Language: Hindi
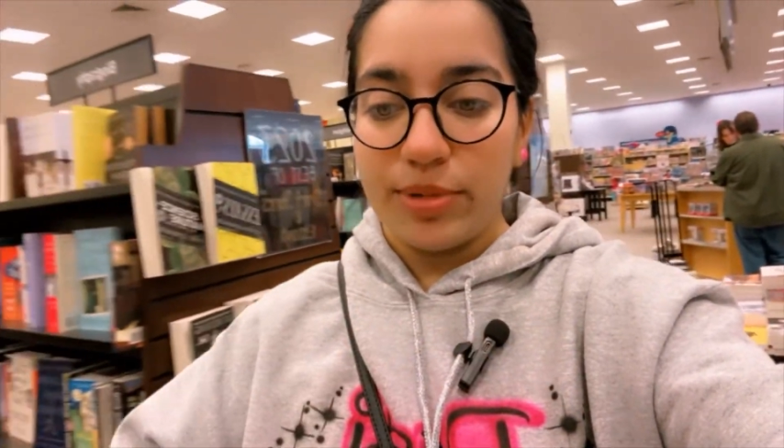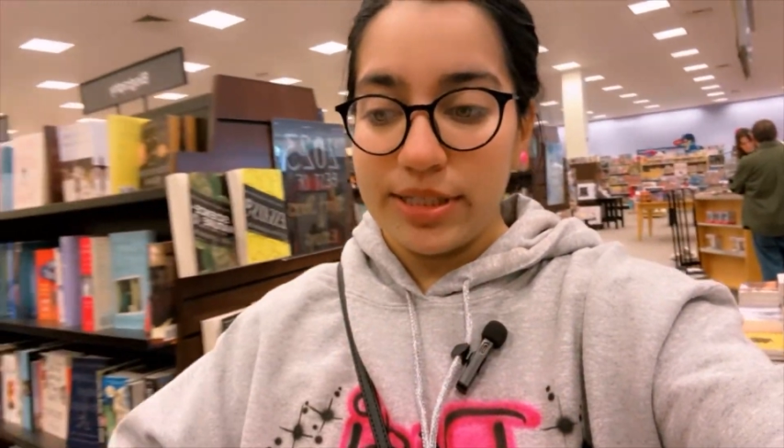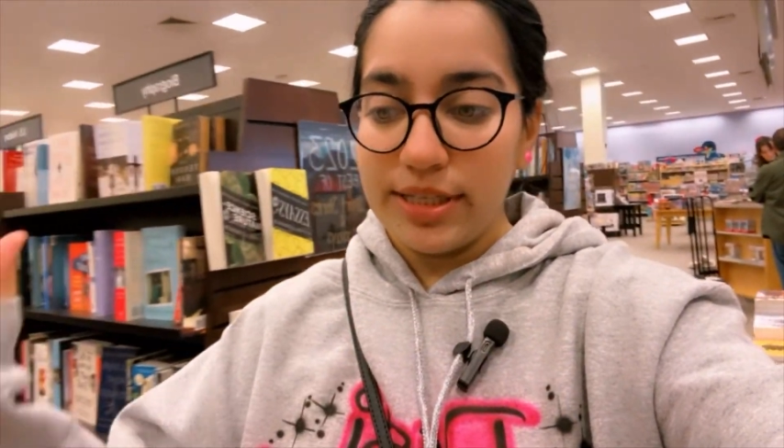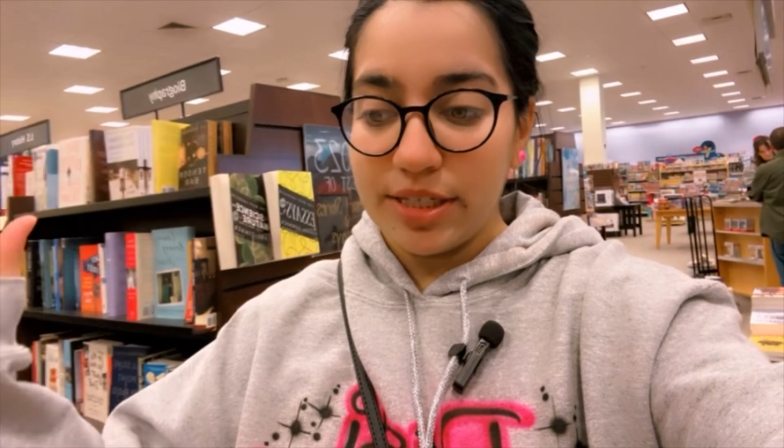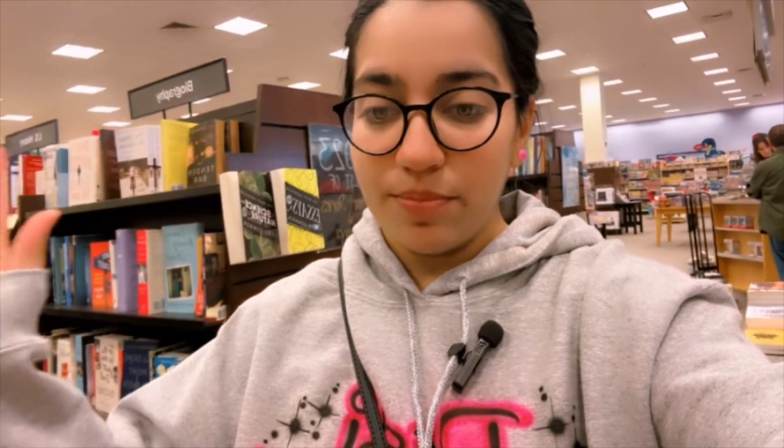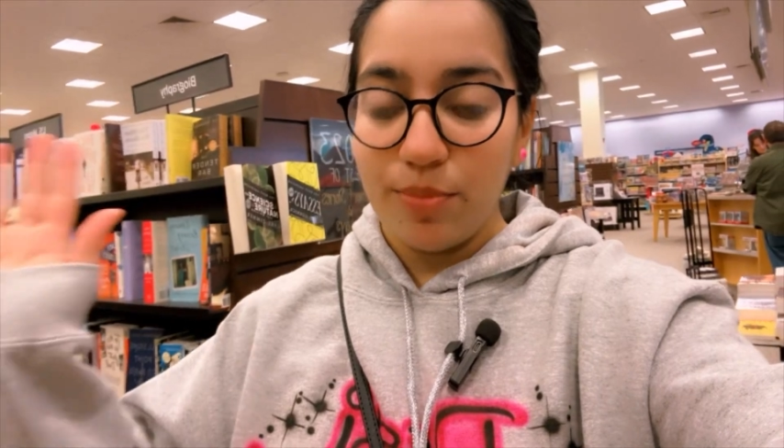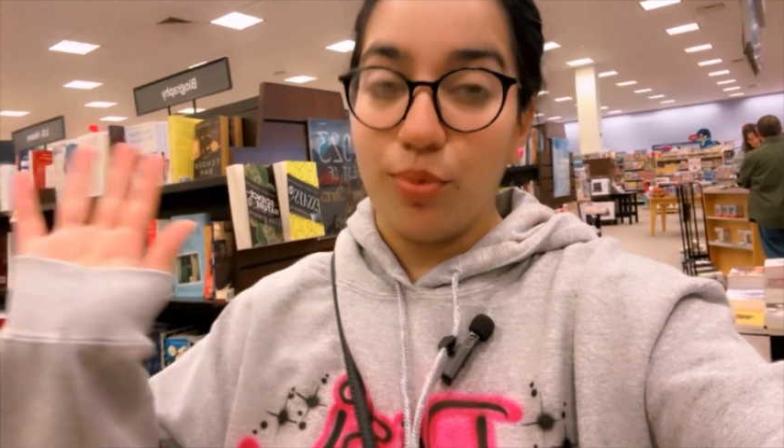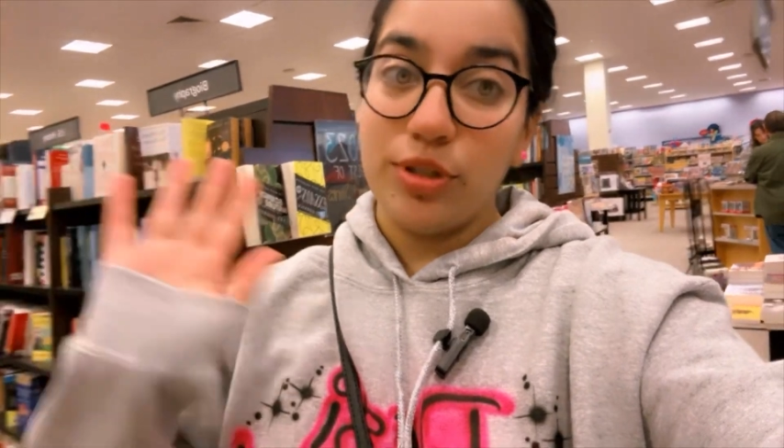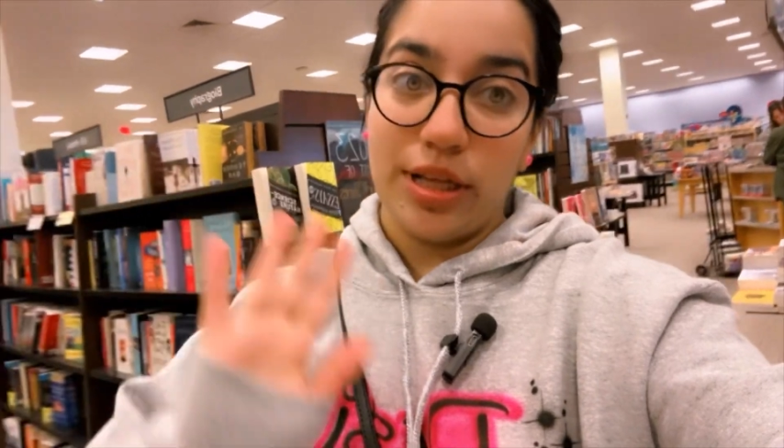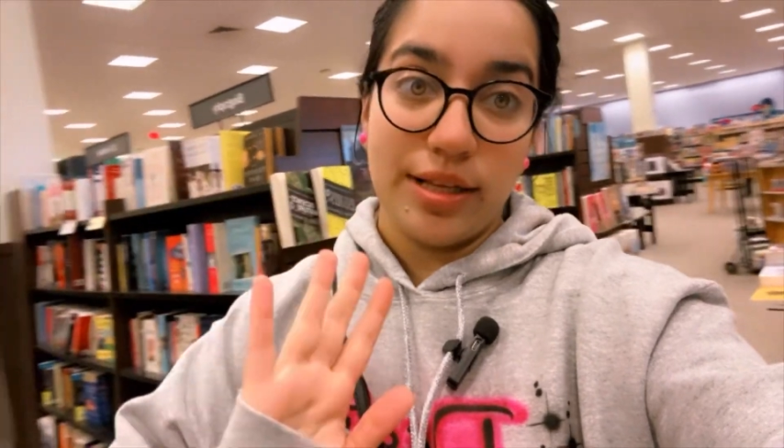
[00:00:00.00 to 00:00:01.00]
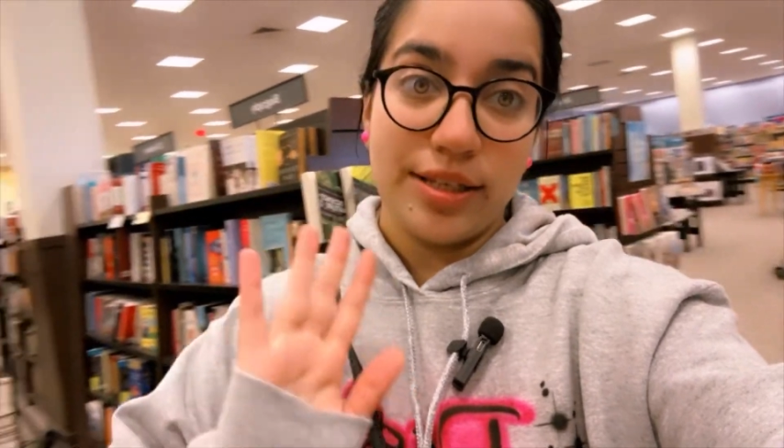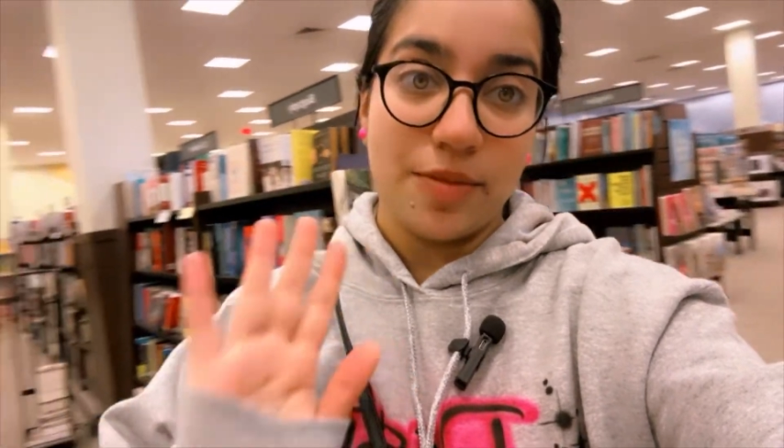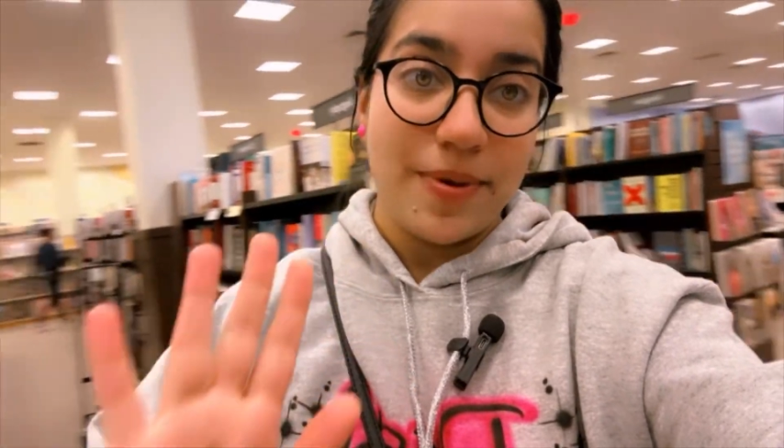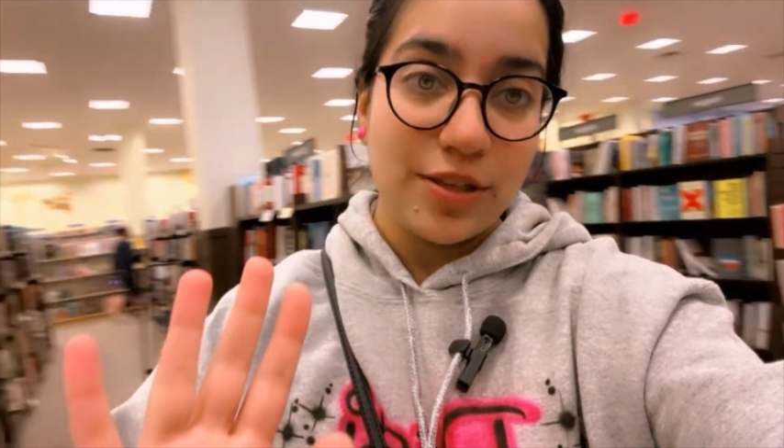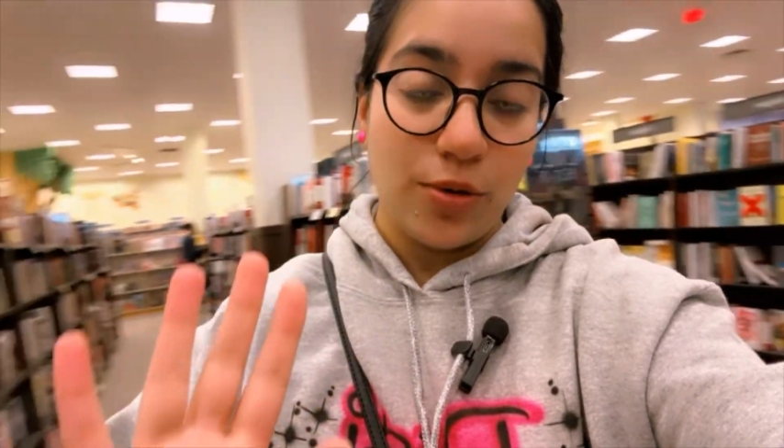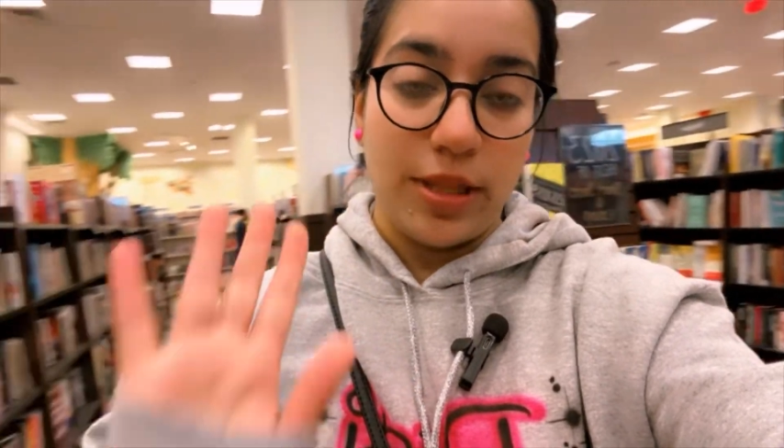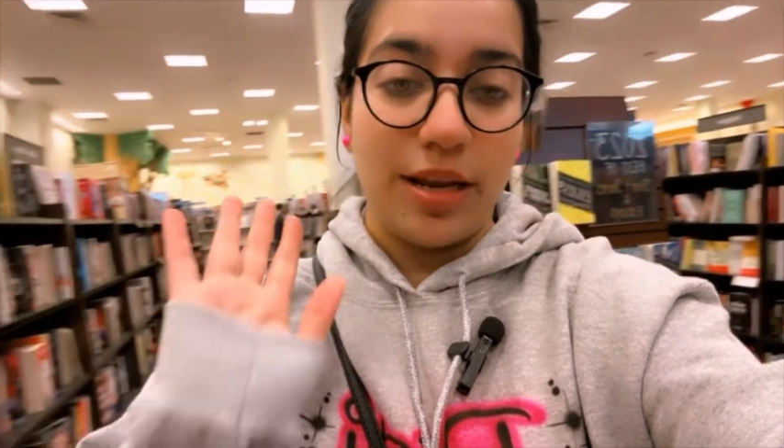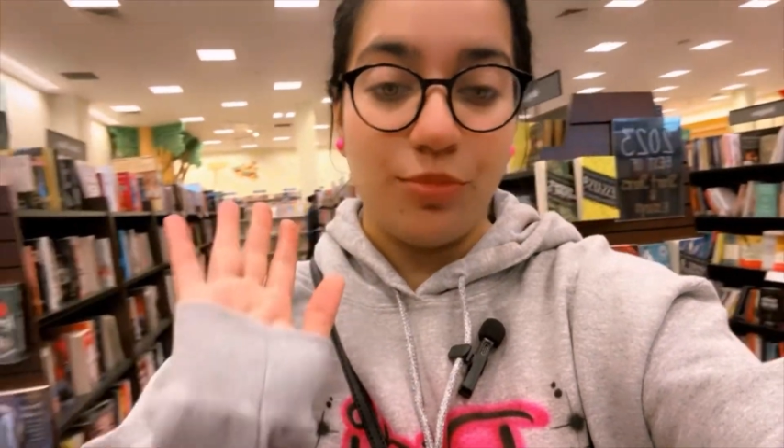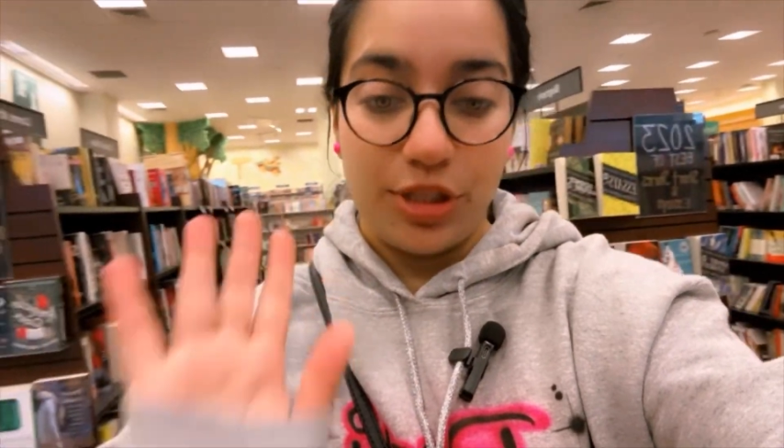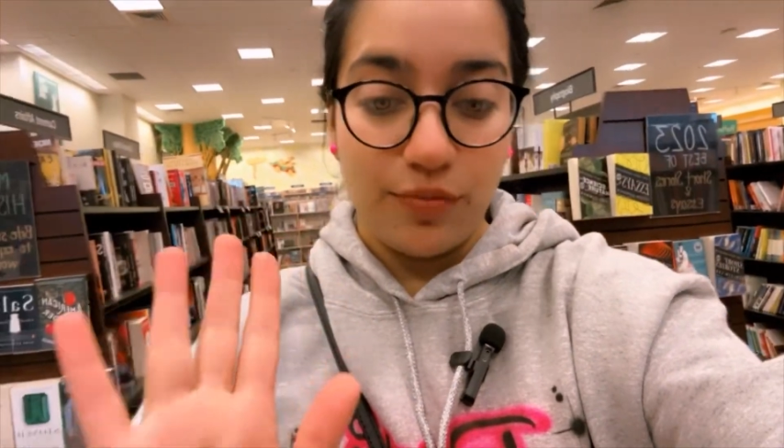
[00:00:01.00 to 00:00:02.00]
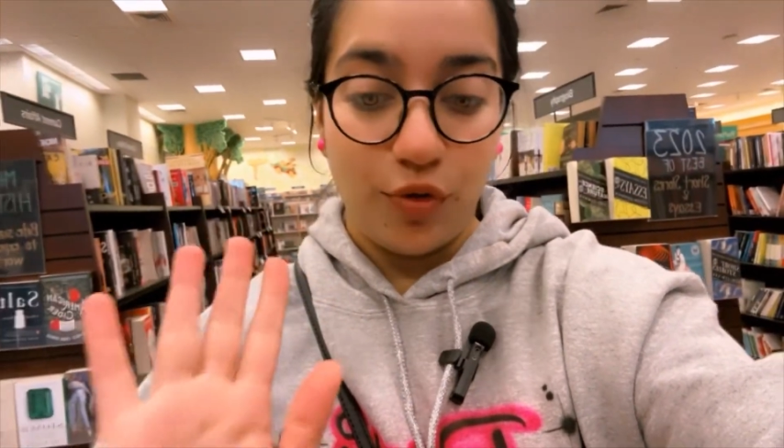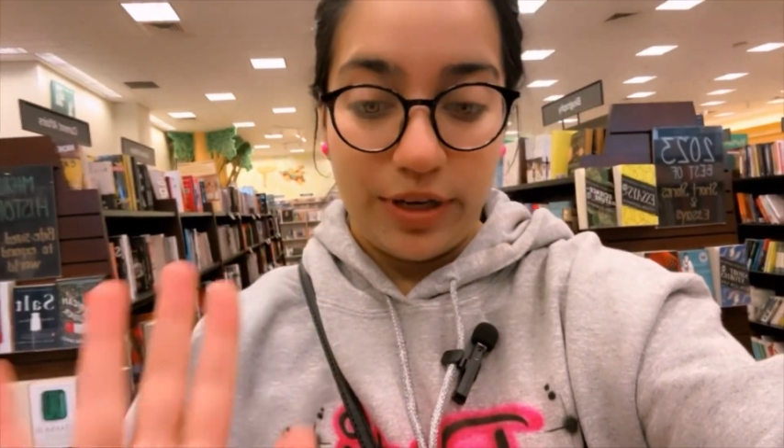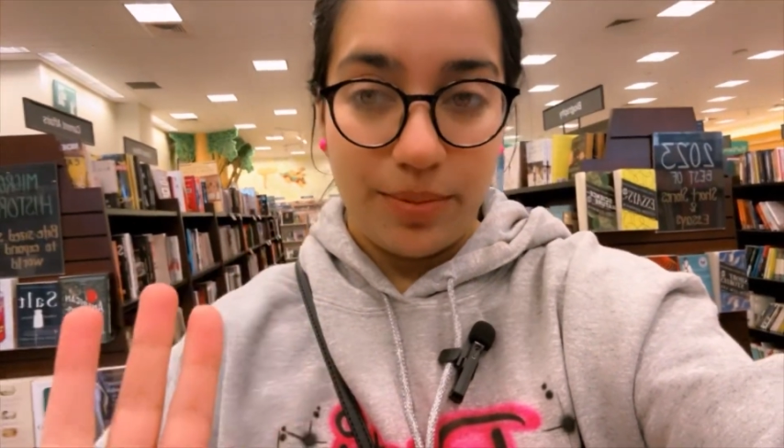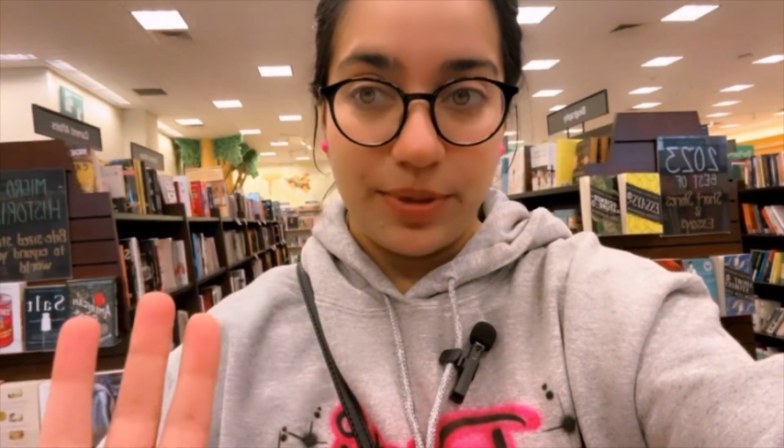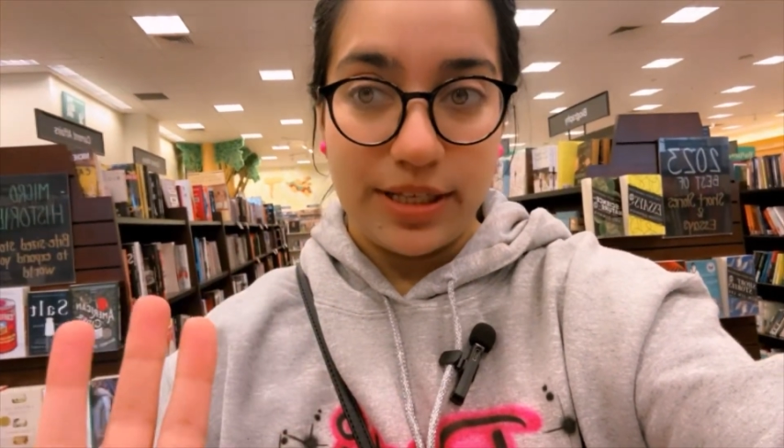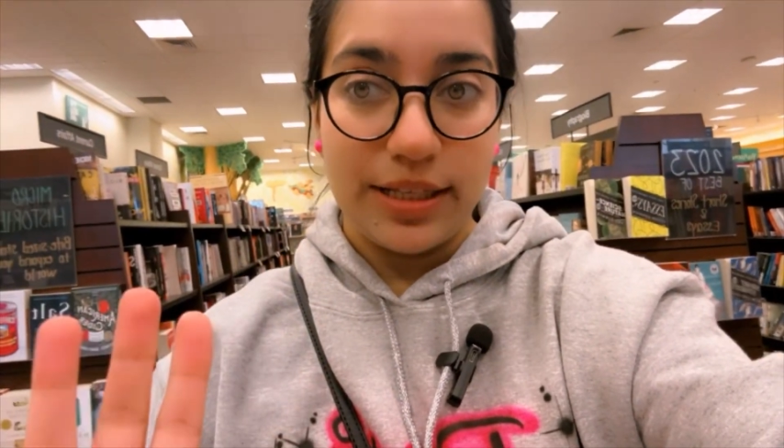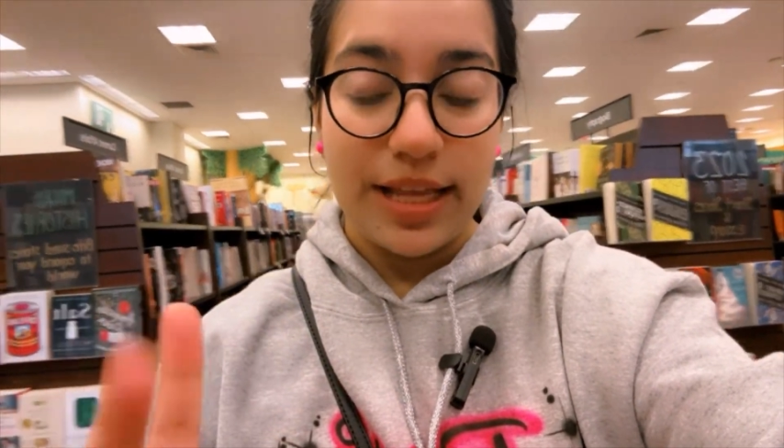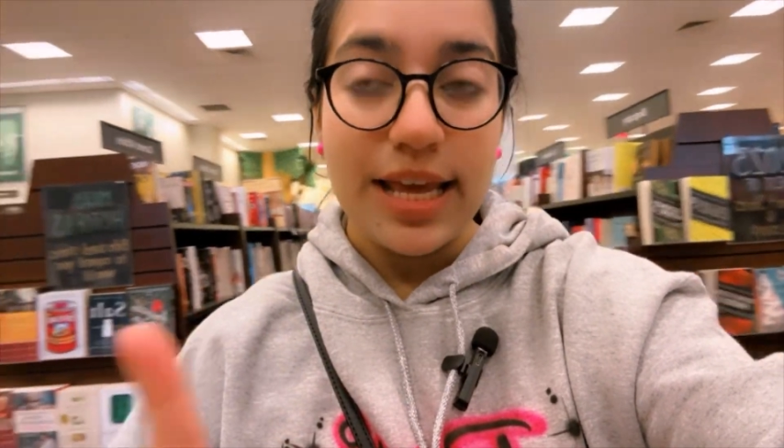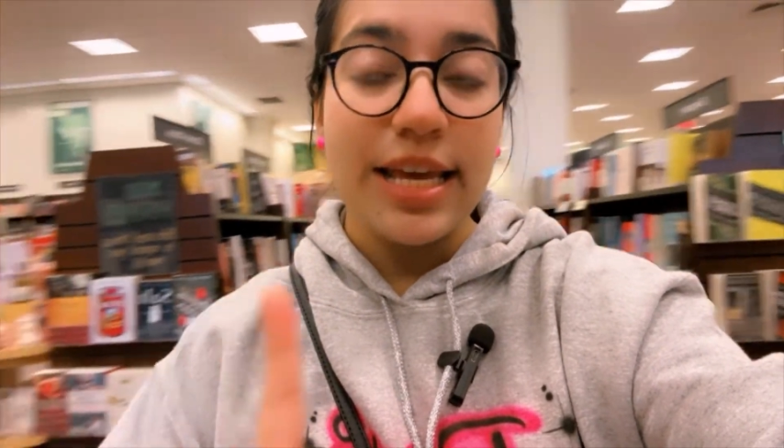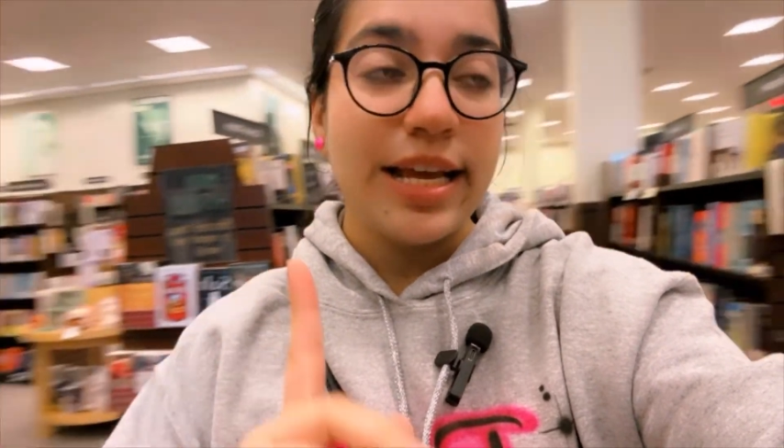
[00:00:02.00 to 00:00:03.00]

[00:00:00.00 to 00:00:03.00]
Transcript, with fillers: बस जिसमें बहुत ज़्यादा सस्पेंस होता है ना मुझे वो वाला पसंद है